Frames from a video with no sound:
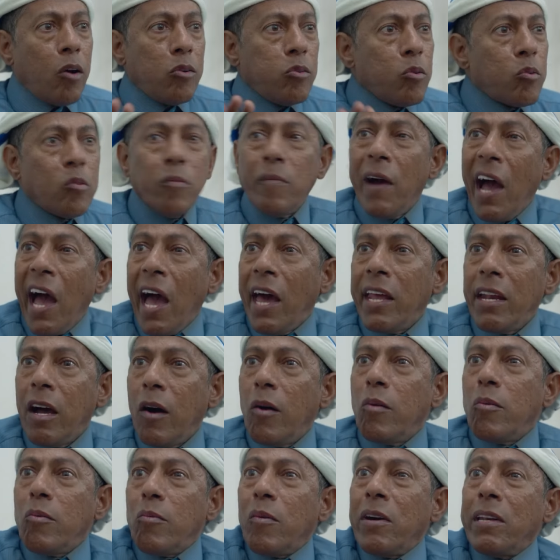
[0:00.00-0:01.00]
خلوكم
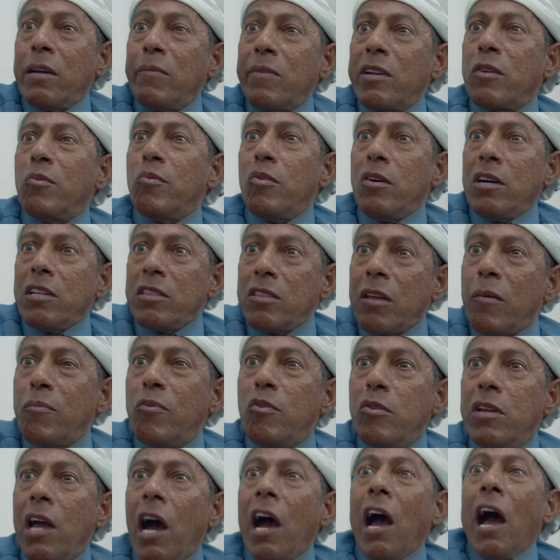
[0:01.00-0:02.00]
هنا وانا بروح عند
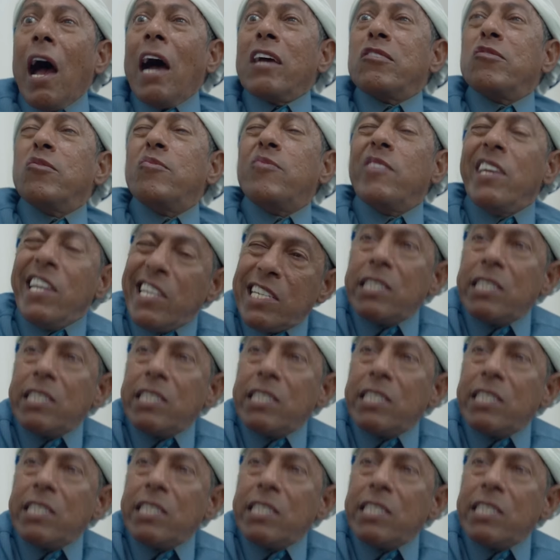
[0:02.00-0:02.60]
ابويا اشوف